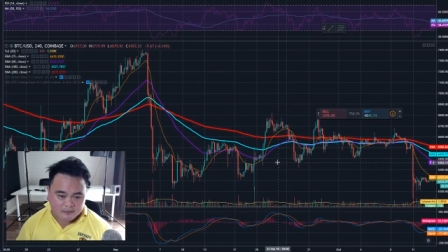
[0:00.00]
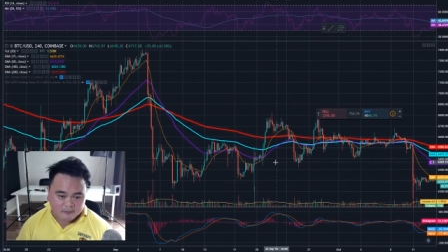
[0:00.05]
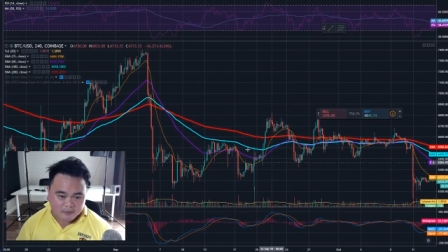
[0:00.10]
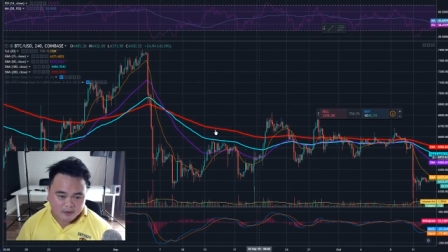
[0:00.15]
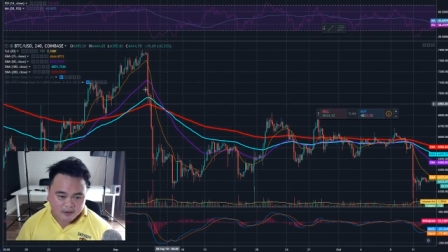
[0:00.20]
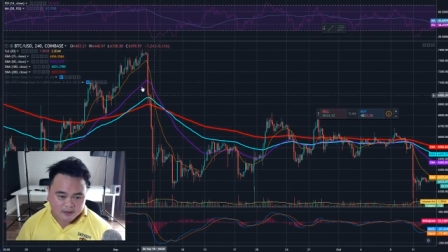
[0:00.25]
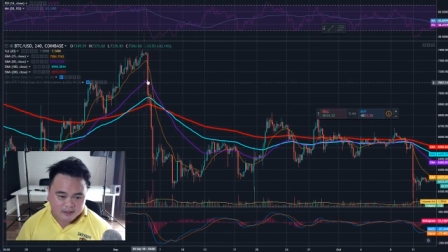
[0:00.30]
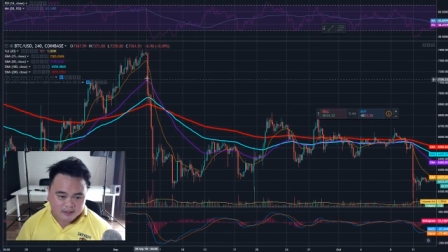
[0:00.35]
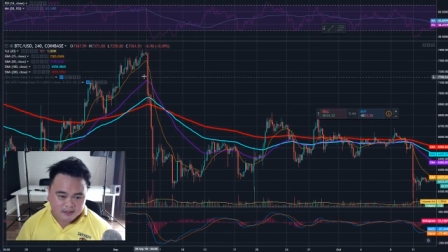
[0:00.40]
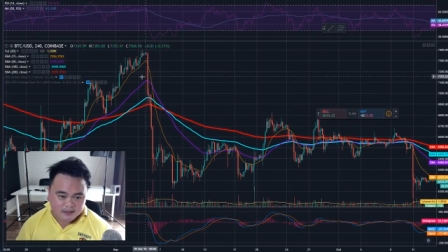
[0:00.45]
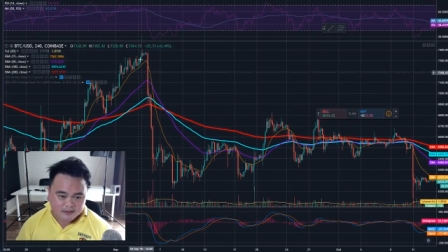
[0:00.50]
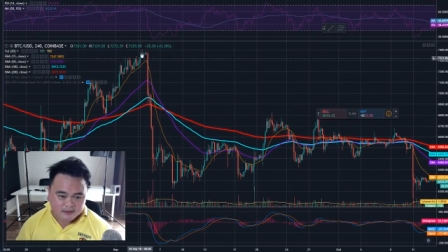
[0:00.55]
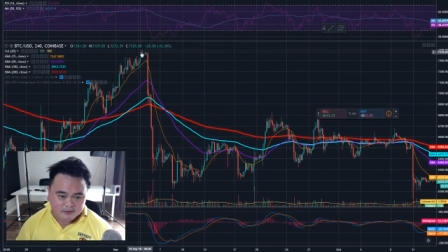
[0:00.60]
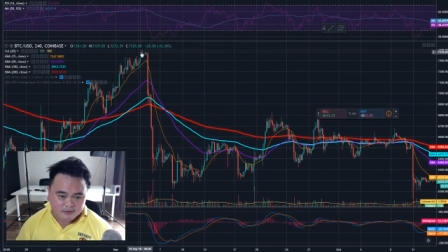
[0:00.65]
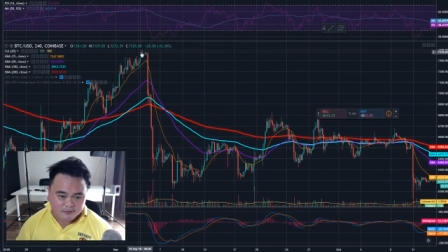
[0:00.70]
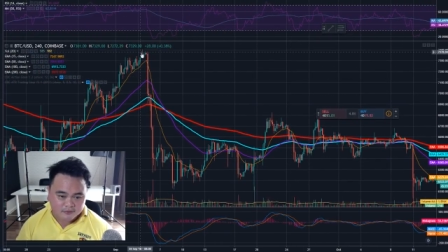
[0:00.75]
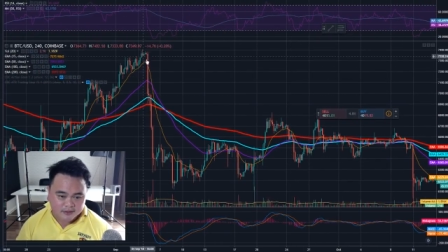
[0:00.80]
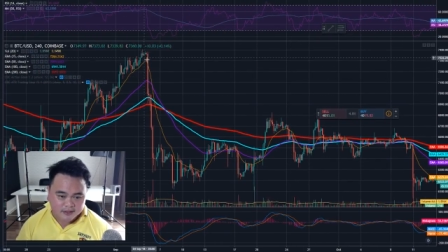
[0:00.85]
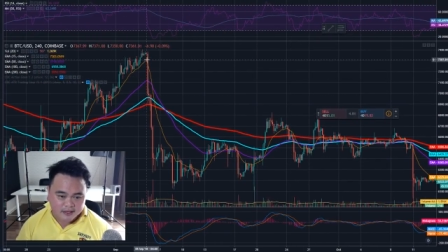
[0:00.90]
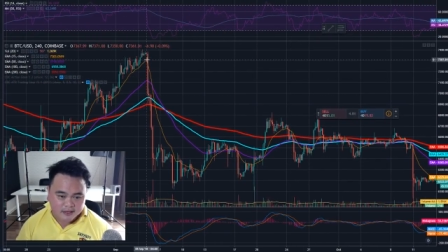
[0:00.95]
พอยืนตร
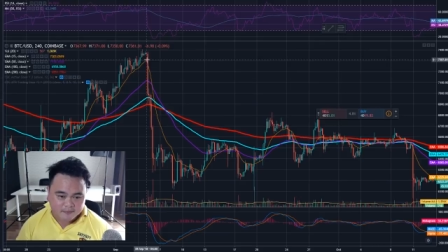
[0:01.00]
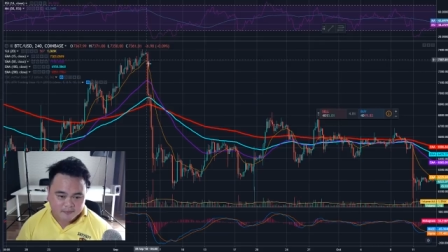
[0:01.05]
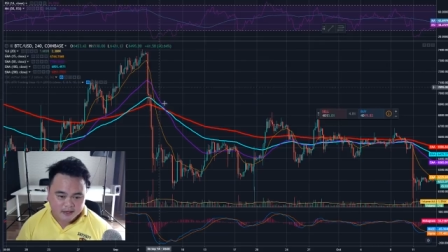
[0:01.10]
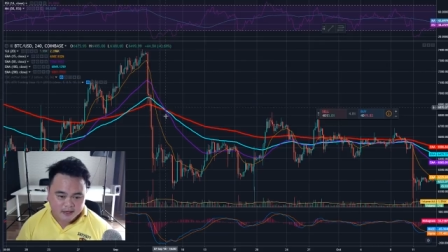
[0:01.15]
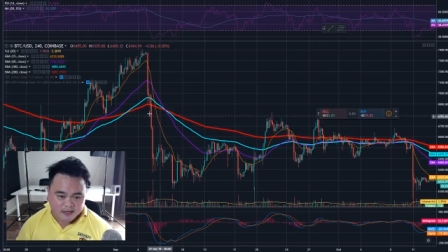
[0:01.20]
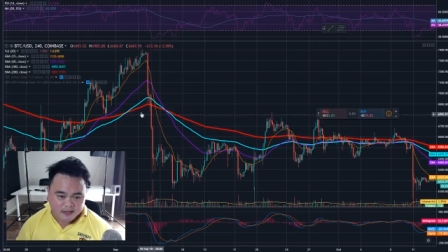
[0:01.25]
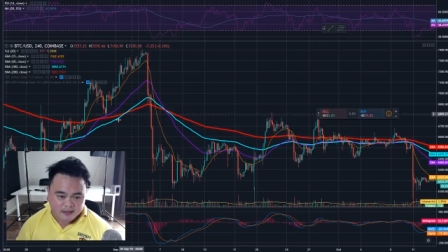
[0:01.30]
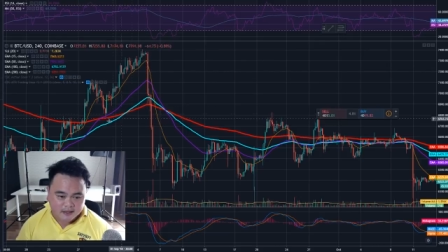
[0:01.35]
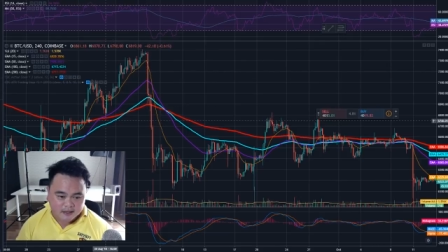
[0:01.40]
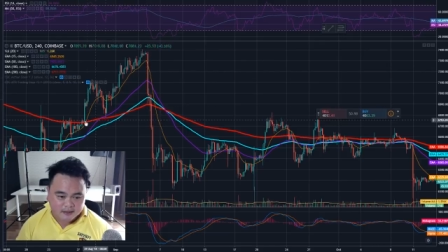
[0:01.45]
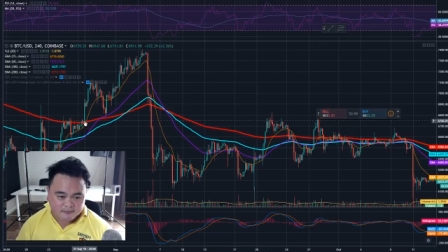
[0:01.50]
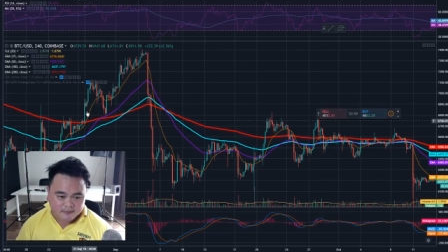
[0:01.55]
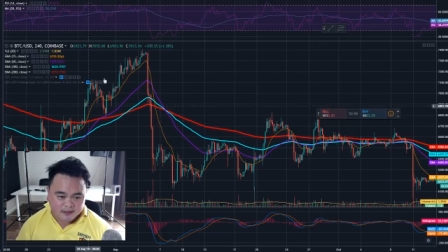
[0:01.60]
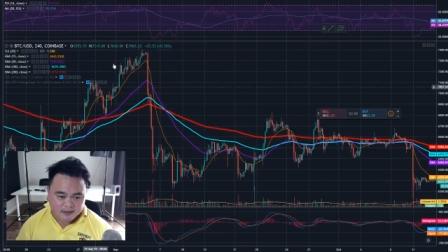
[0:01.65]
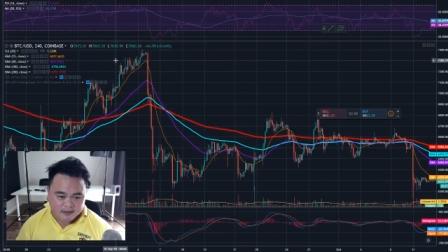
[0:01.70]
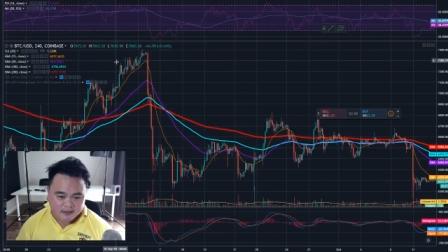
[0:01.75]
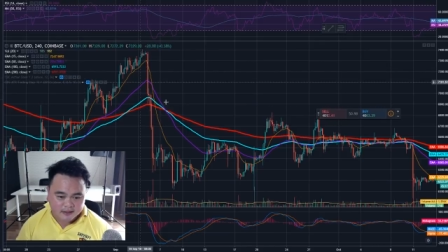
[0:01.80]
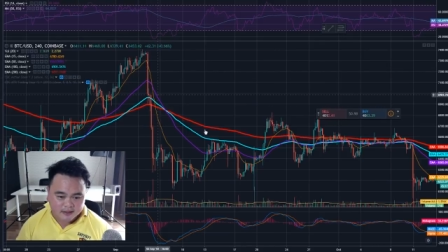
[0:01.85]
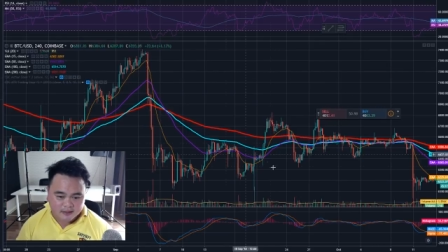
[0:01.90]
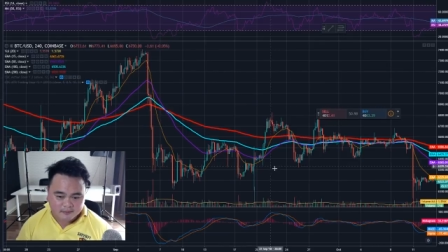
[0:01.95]
ง EMA ขึ้นมาเห
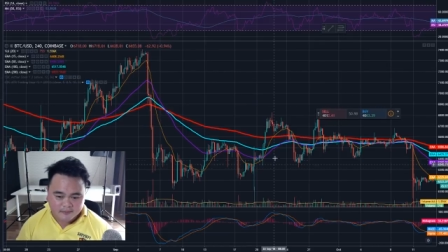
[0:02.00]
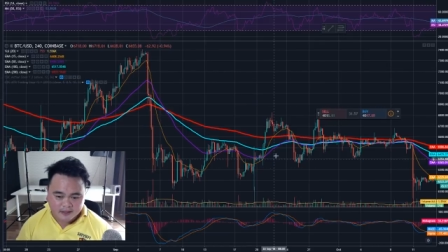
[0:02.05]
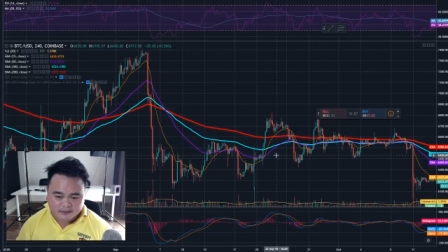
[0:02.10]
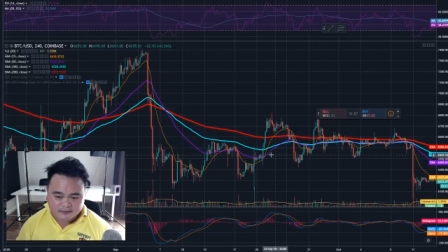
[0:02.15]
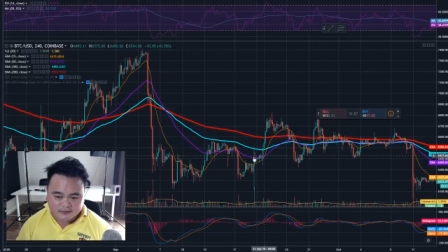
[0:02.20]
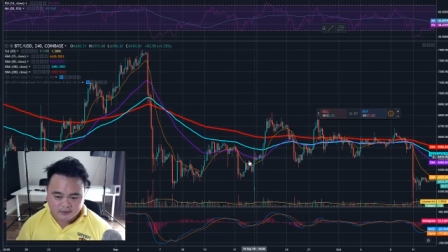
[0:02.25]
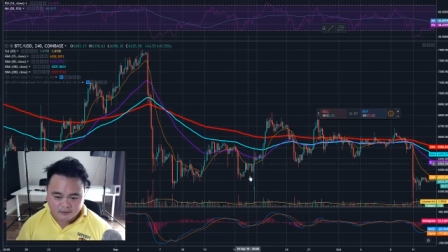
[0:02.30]
นือ EMA